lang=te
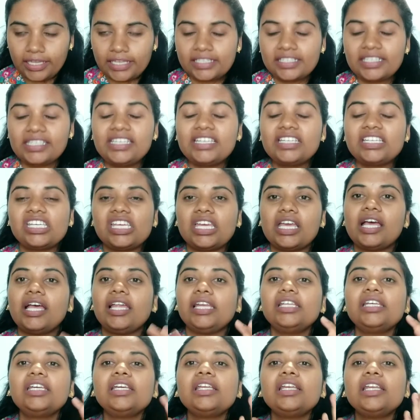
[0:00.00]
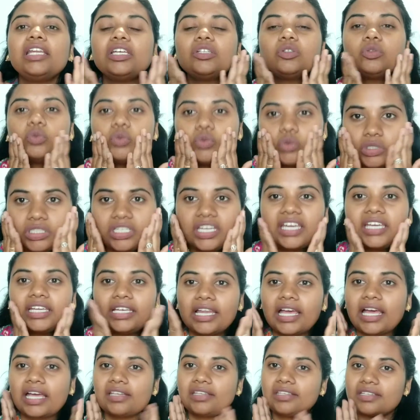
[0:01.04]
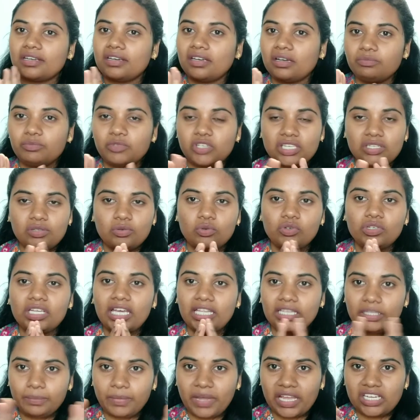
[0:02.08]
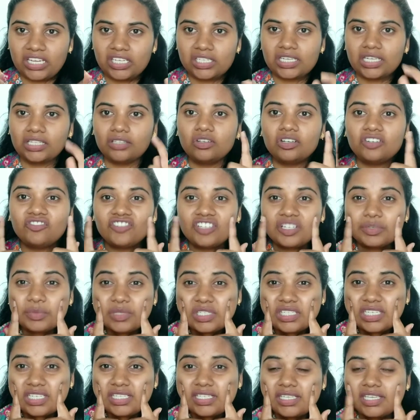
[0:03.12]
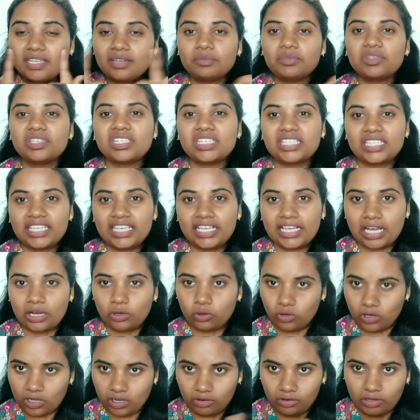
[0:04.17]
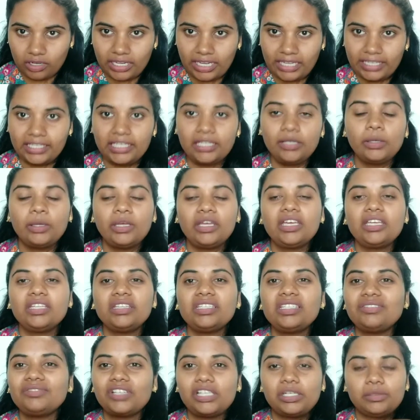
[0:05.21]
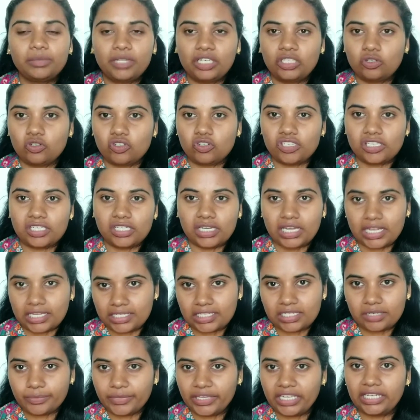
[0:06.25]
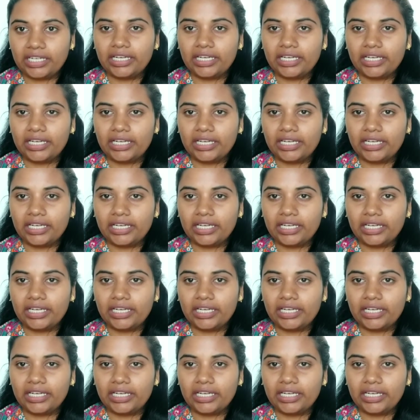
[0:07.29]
సింక్ చేయాలి లేదు ఊరికే ఇలా రబ్ చేసుకుంటే అది పనిచేయదు అండ్ వీటి నుంచి ఈ సీరమ్ స్టిక్కీగా కూడా ఉంటాయి దీనివల్ల మనకు వచ్చిన నష్టం ఏం